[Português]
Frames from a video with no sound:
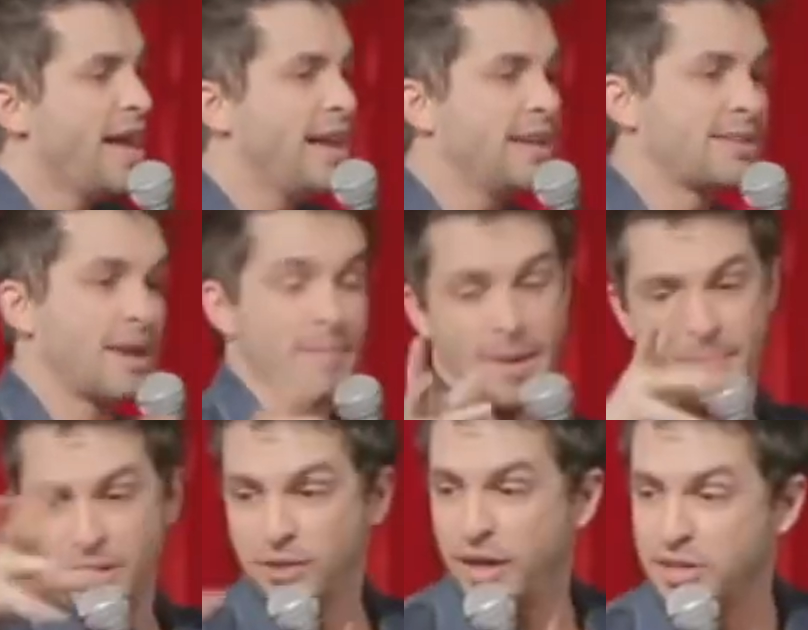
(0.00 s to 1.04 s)
ele também,
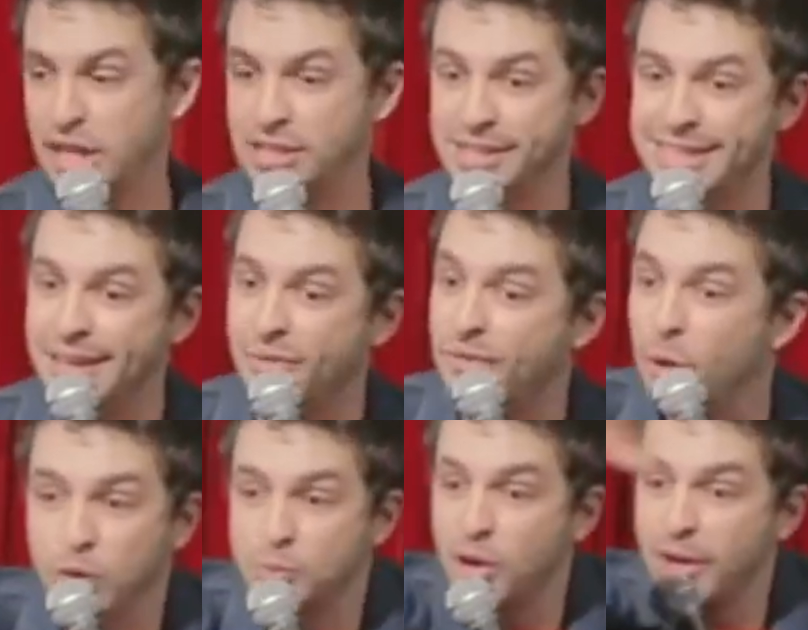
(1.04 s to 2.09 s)
pode divertir a gente, ele vê
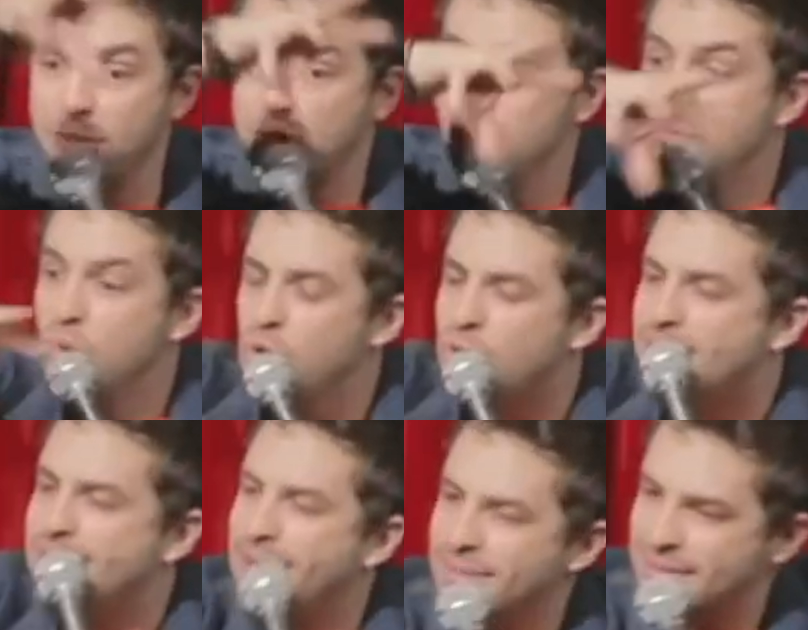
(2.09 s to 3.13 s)
os programas do mundo
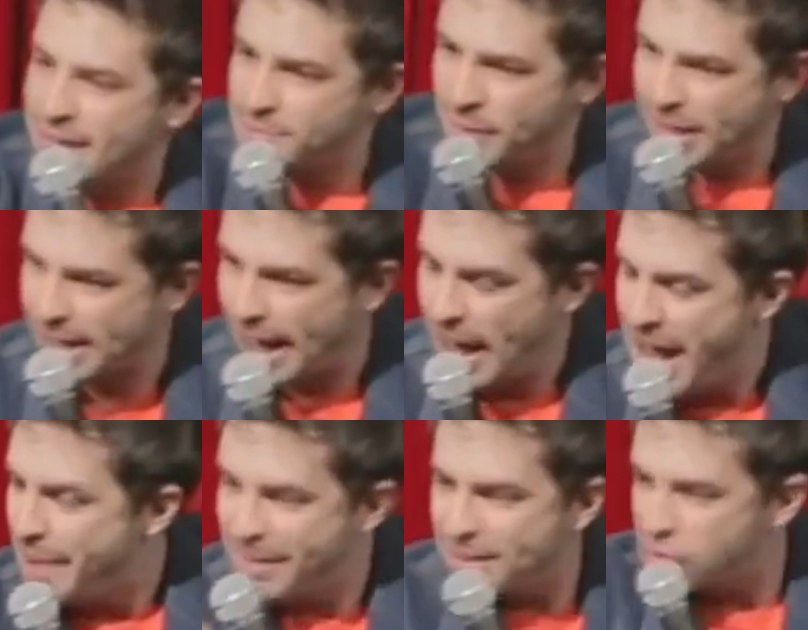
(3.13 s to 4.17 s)
inteiro e traz para cá.
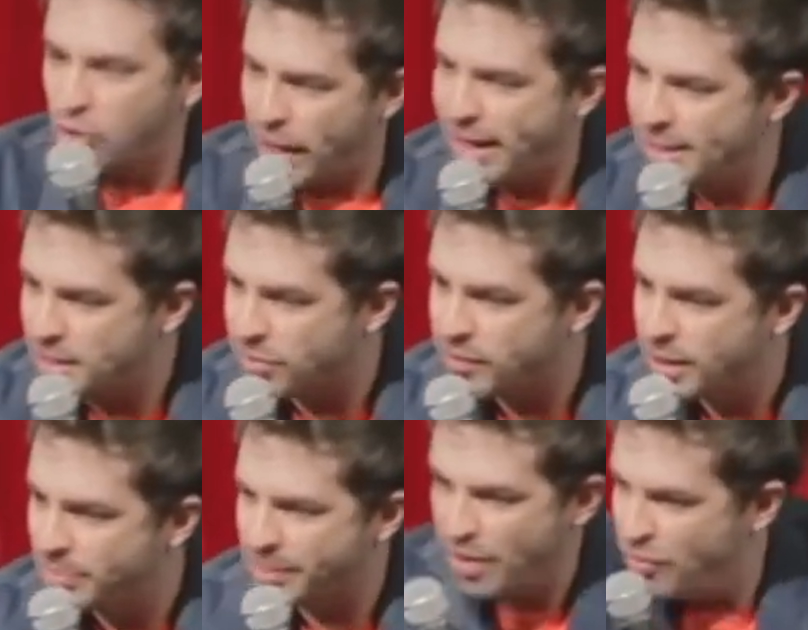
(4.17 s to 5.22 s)
Mas é só ele que vê,
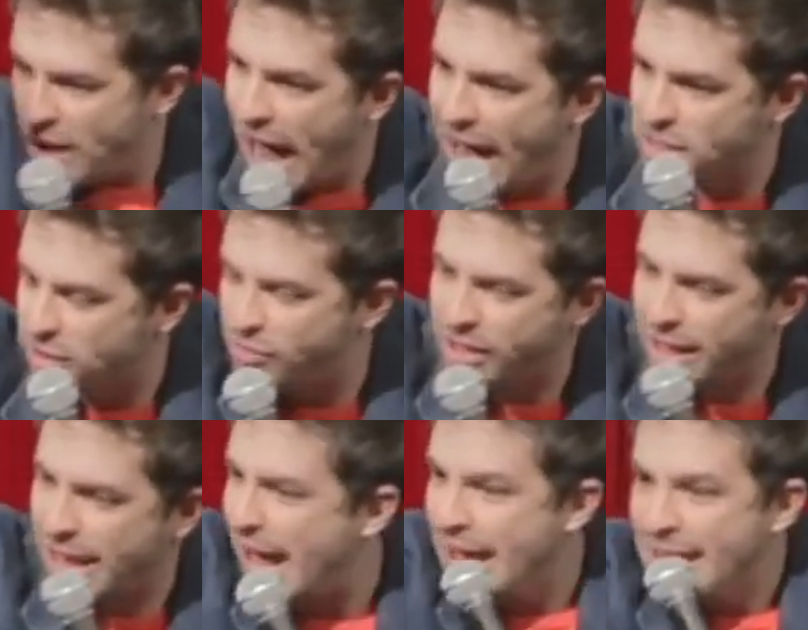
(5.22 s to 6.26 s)
porque ele viaja, fica
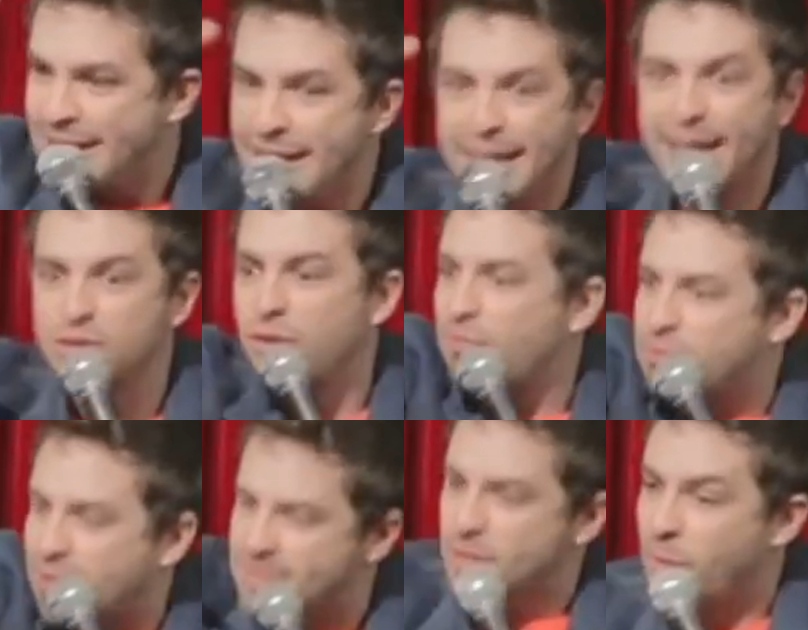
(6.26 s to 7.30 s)
lá, e ele resolve
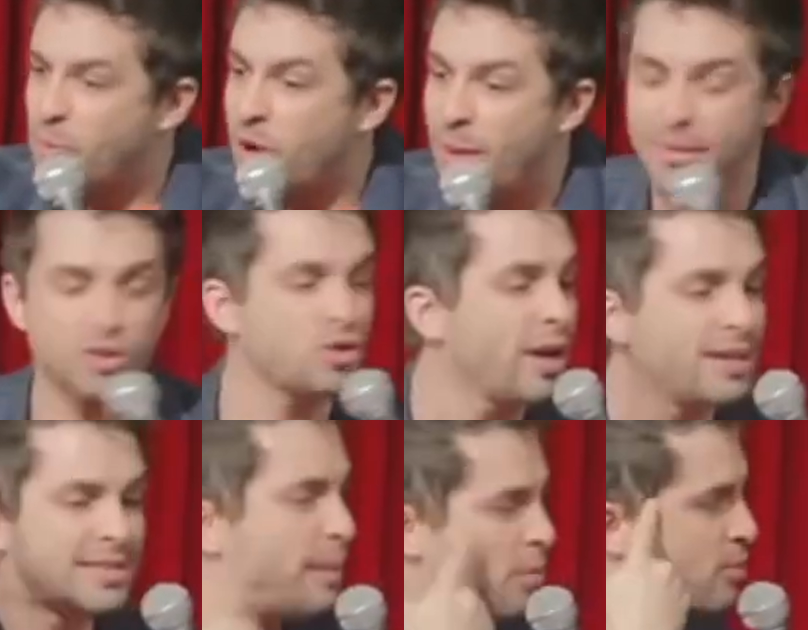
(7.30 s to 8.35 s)
trazer o programa, mas só ele
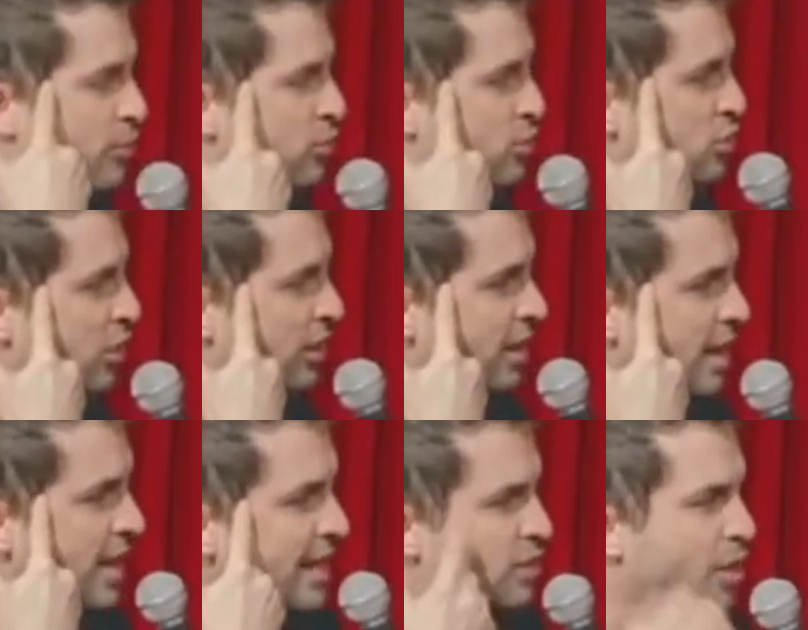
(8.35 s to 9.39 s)
sabe como funciona.
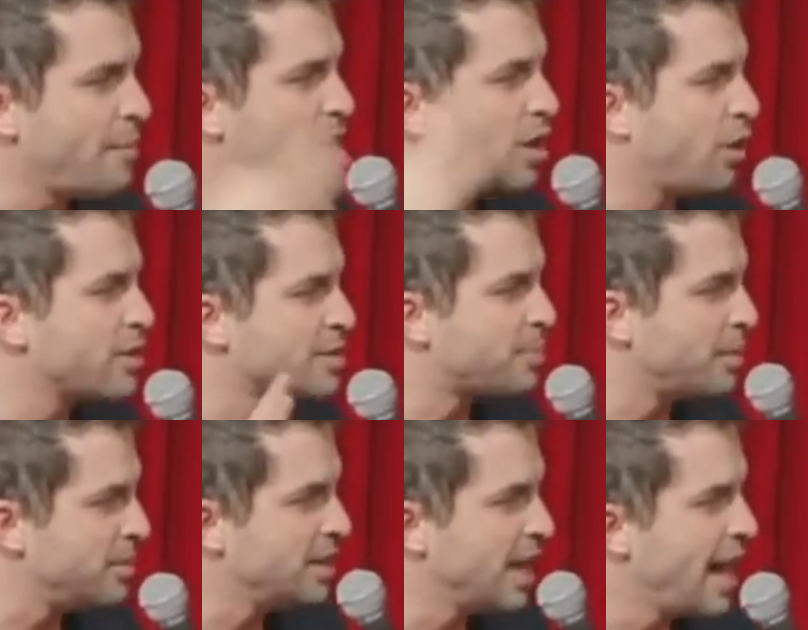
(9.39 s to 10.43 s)
Então a melhor coisa para
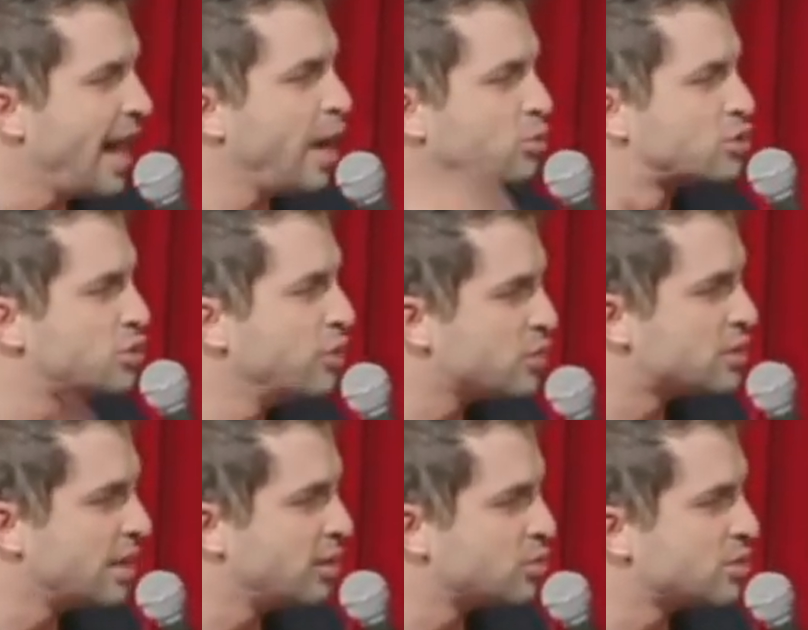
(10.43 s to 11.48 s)
mim é o Silvio
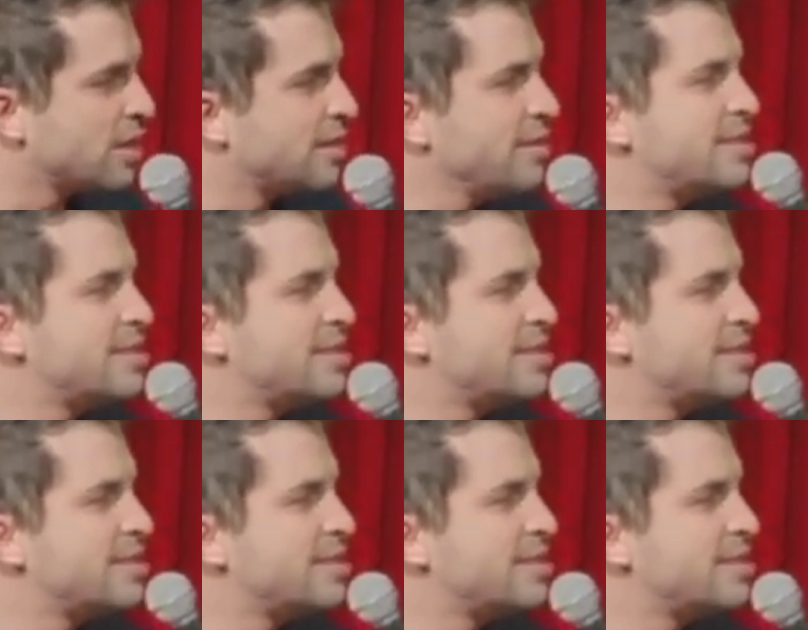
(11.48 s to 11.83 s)
Santos tentando